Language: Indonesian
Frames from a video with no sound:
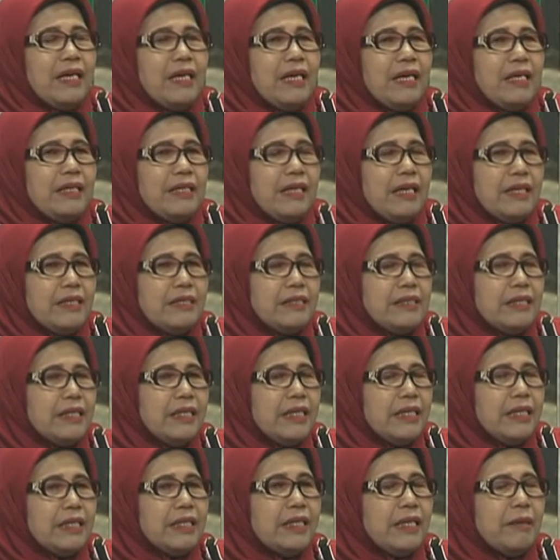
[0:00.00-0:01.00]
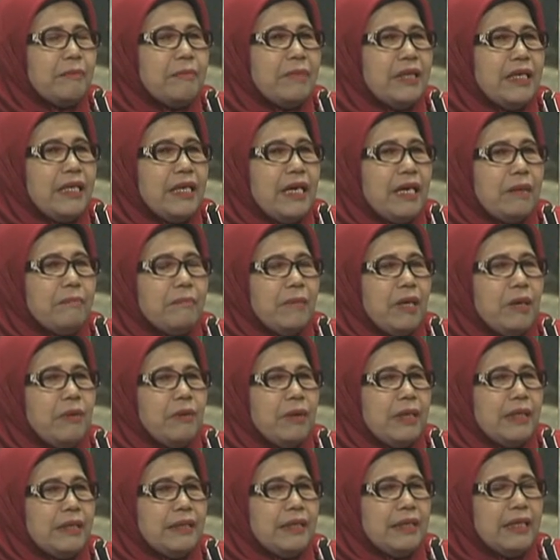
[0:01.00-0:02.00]
Dari sini kita melihat
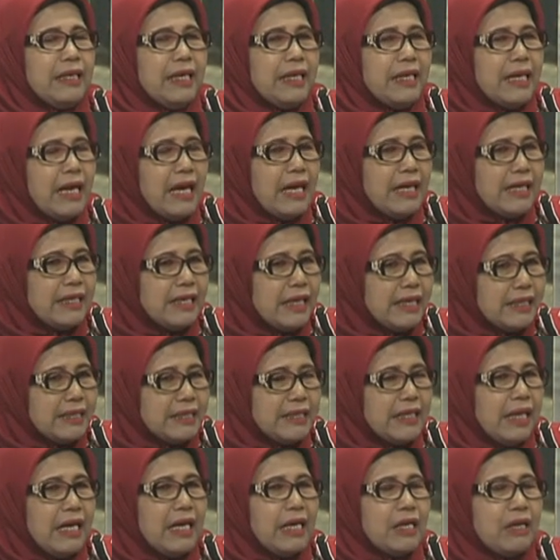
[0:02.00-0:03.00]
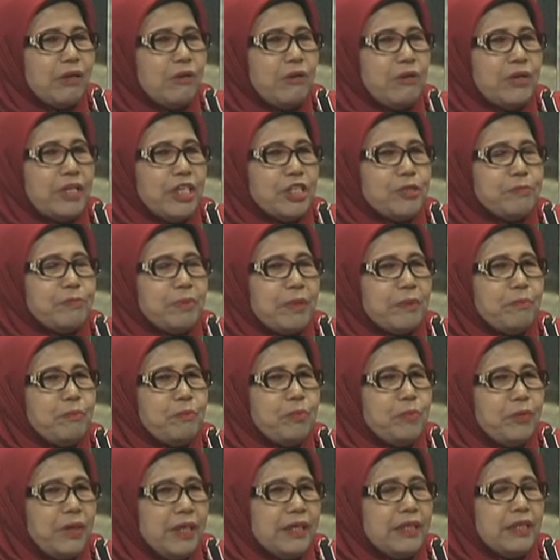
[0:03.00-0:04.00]
bahwa dengan adanya Kongres
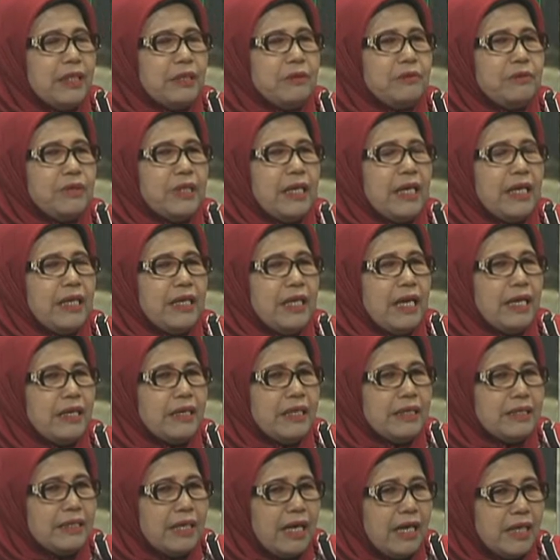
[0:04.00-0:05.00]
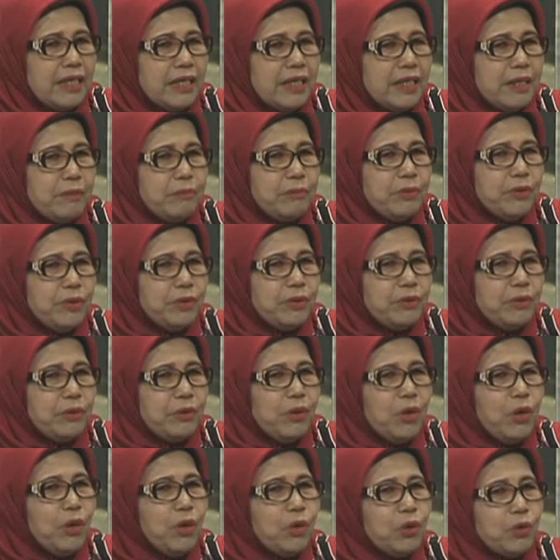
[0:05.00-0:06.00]
Perempuan itu dengan adanya Hari Ibu itu
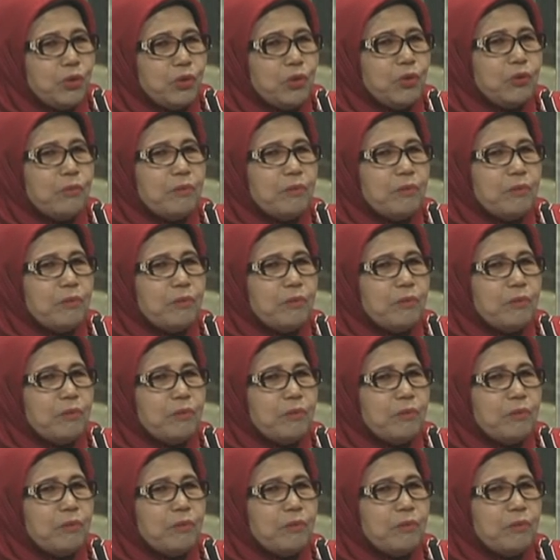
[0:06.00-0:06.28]
untuk